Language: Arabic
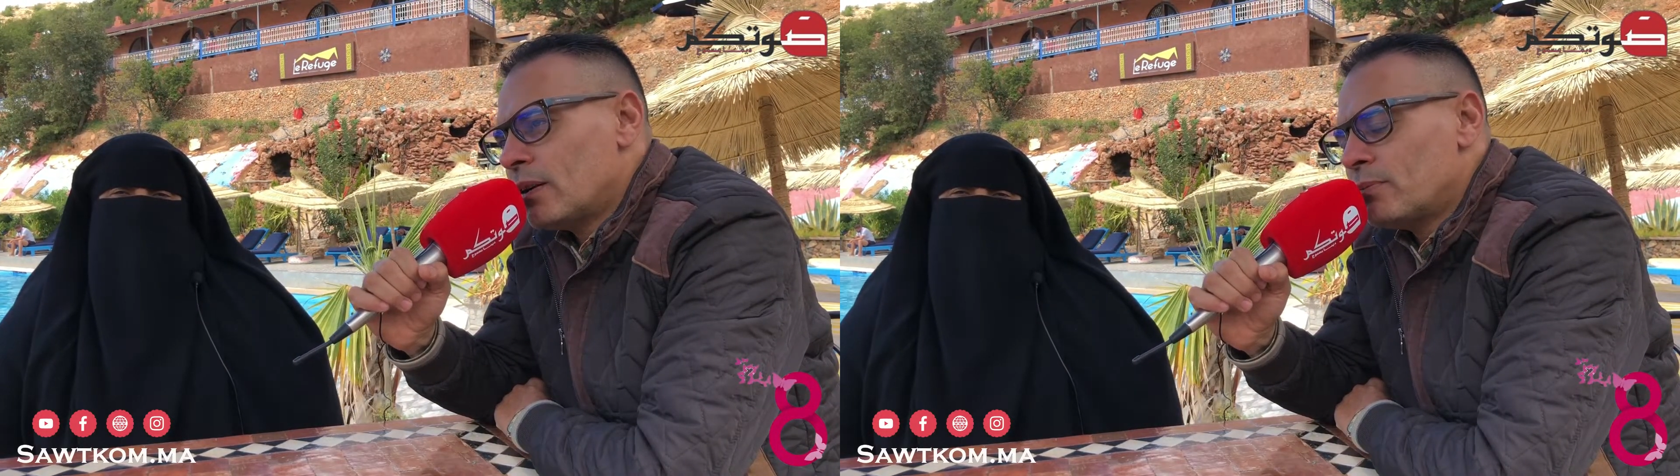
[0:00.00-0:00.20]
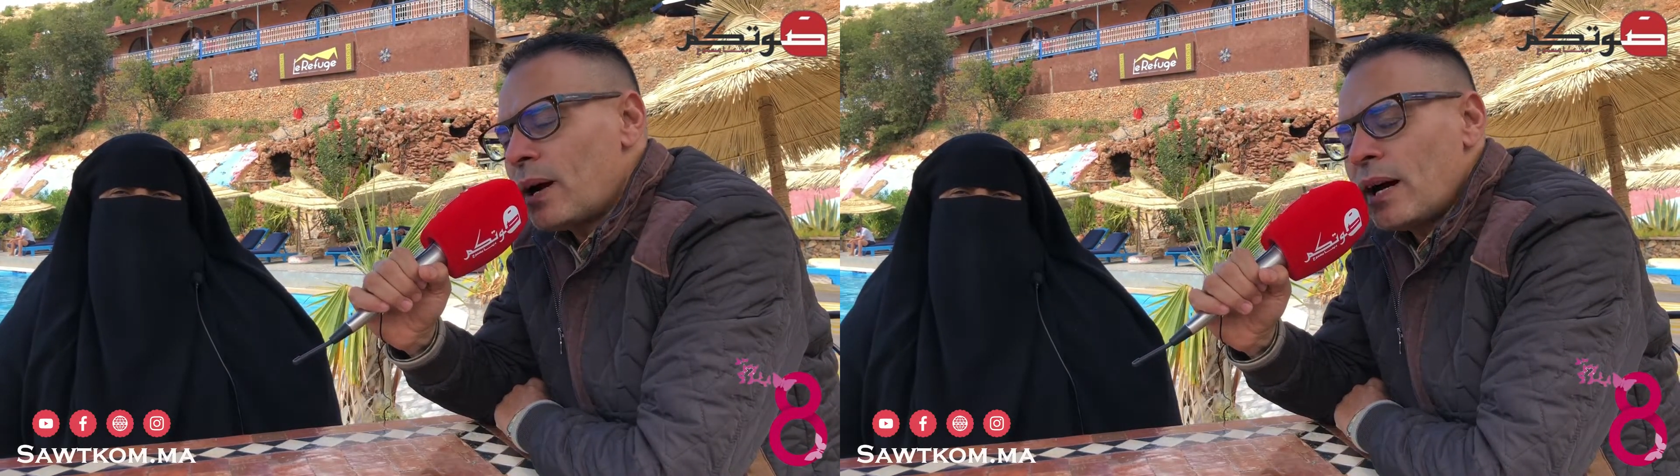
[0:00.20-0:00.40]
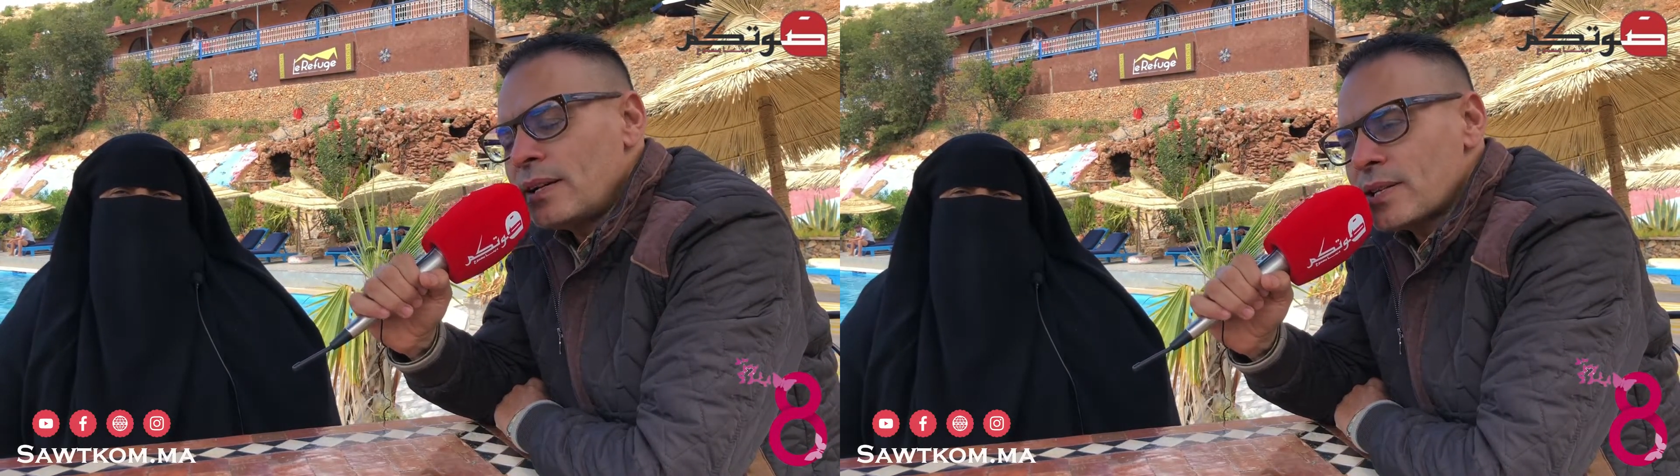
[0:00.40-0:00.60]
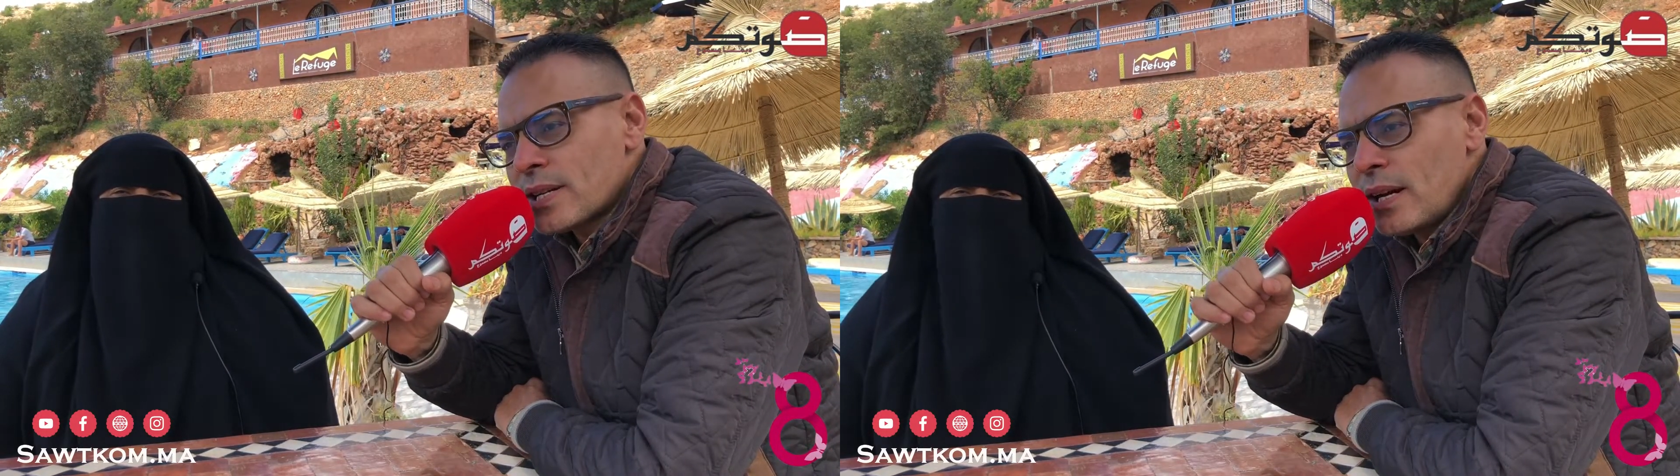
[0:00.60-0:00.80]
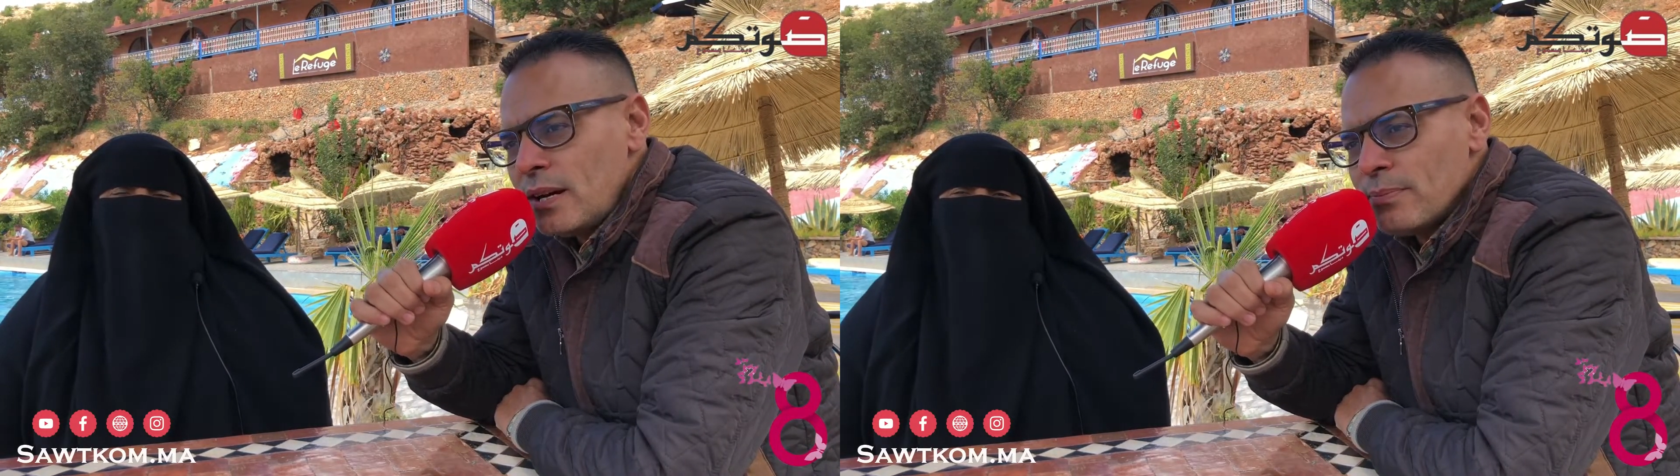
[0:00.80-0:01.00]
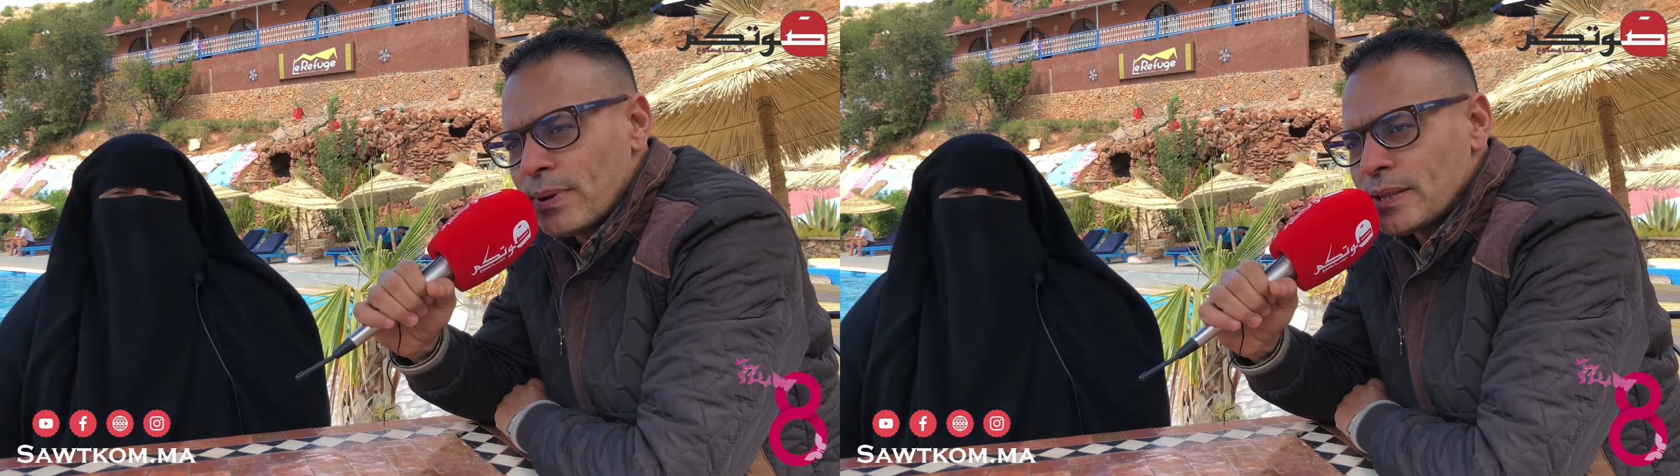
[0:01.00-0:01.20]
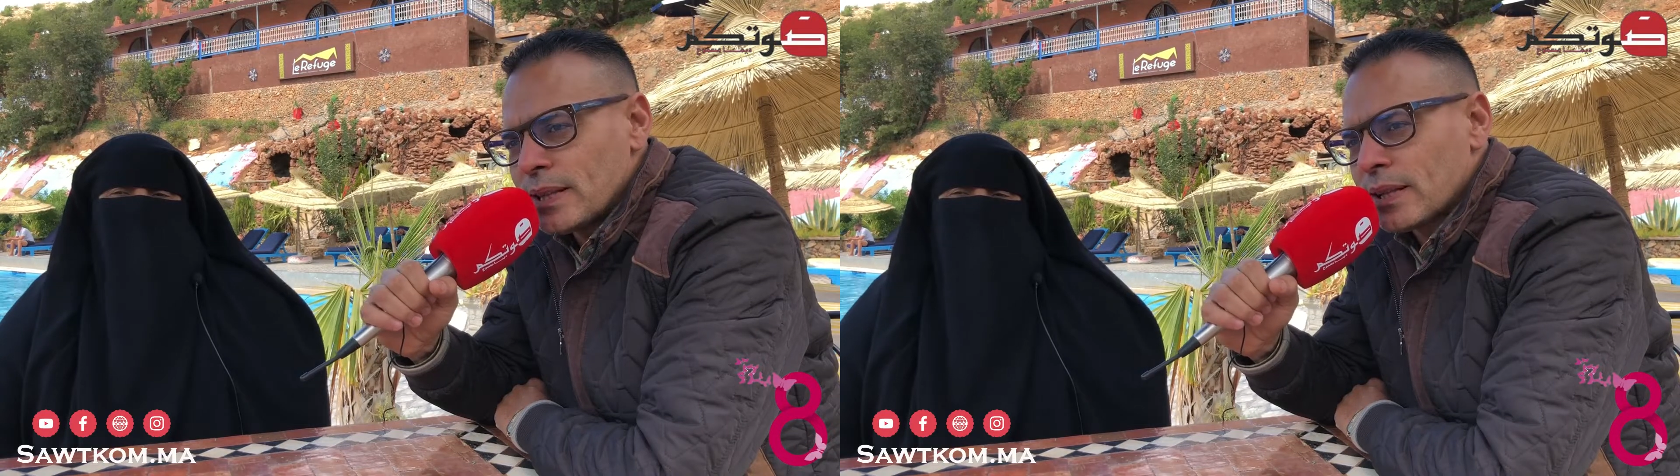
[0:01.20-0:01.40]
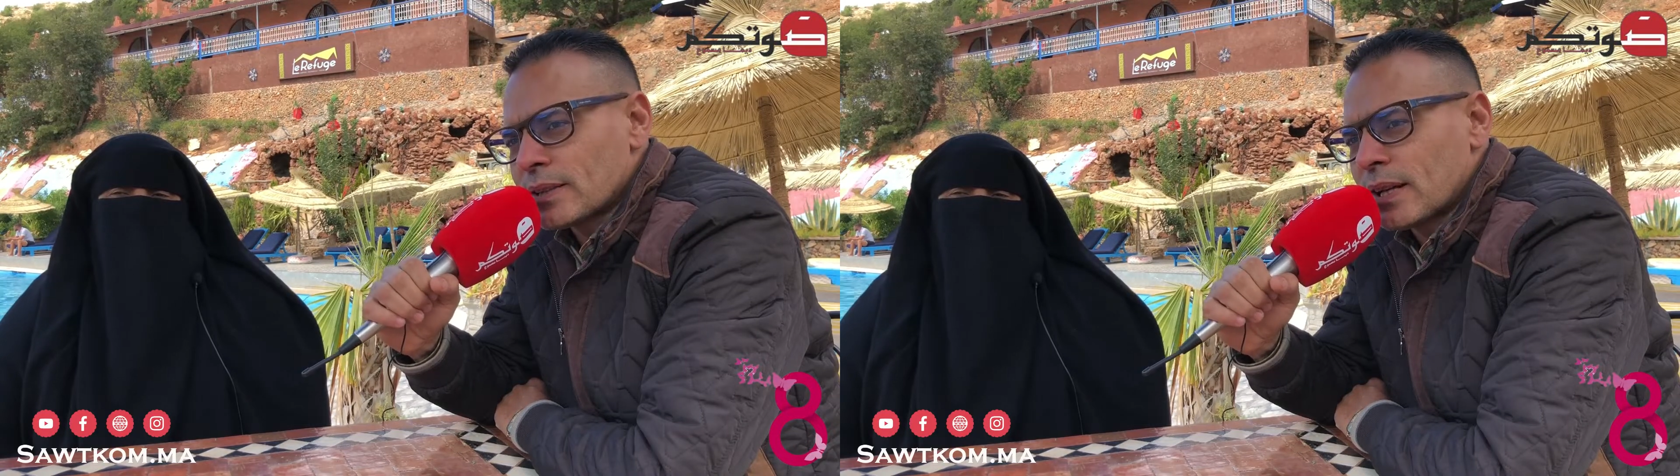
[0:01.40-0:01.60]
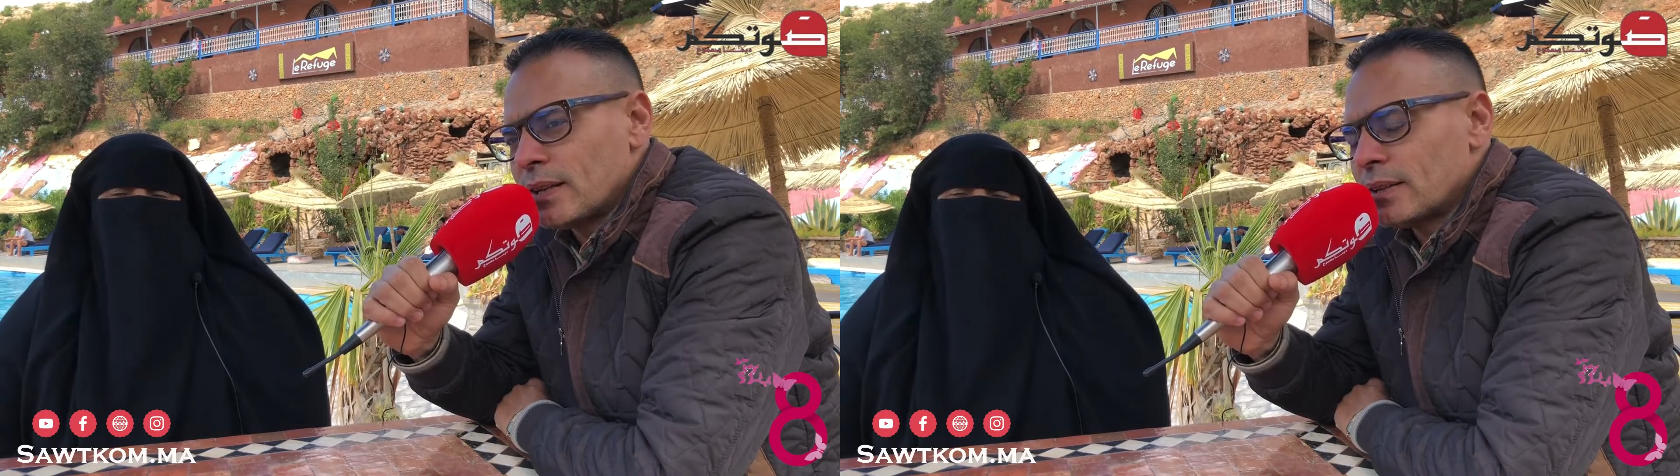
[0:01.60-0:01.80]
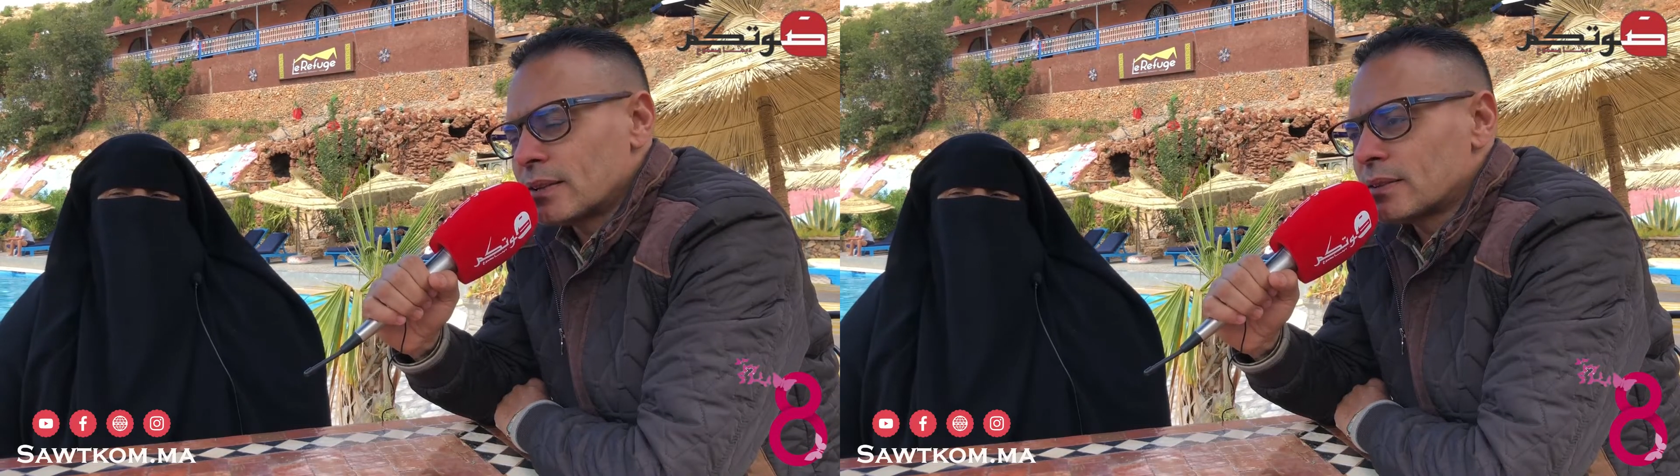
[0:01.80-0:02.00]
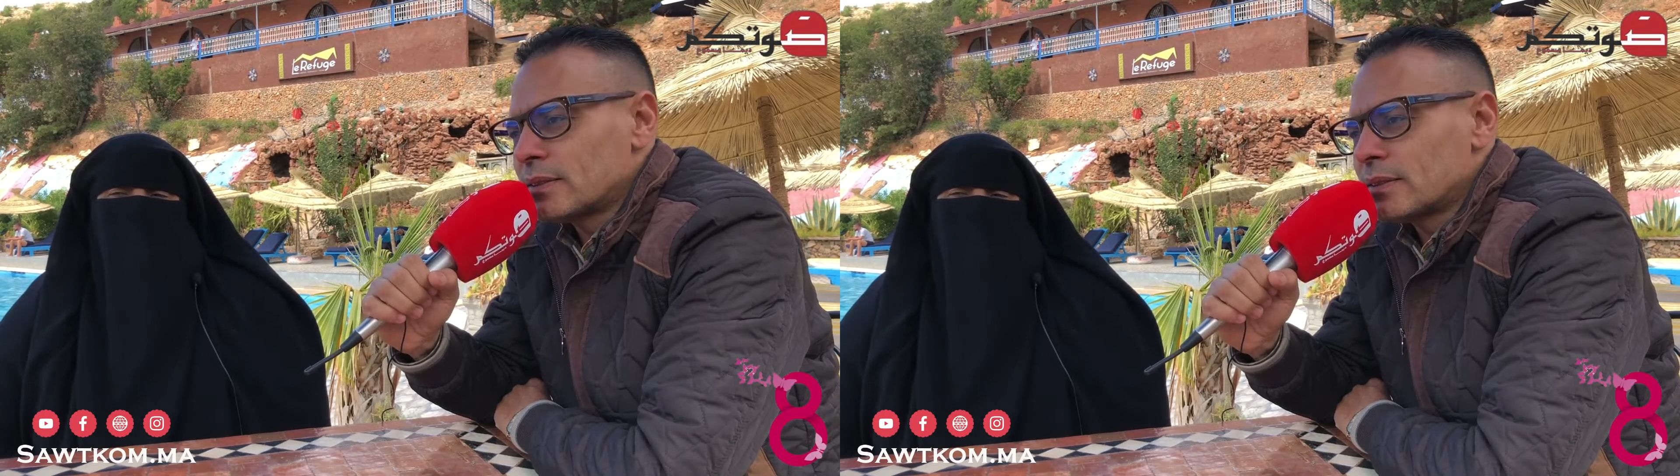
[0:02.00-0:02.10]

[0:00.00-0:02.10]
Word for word: مع نساء بادرة خير